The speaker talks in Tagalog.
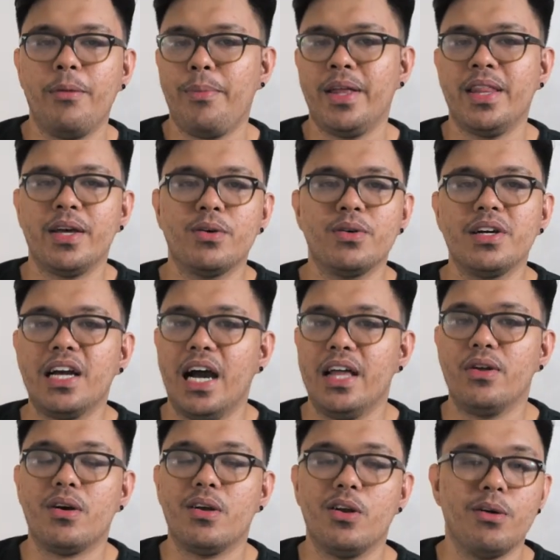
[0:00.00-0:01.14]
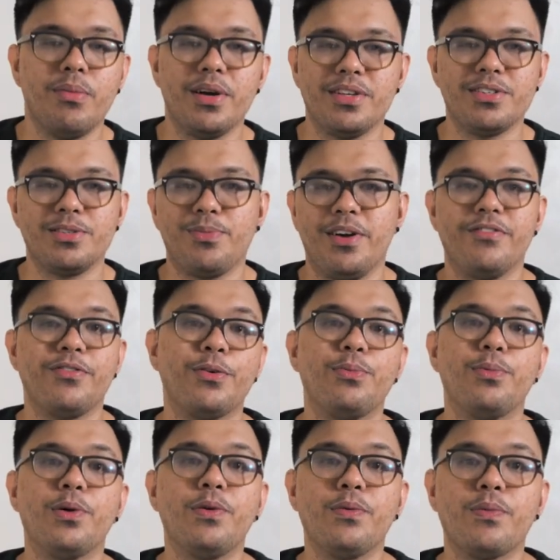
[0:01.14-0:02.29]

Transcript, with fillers: depending kung gaano kalobat yung smartphone mo.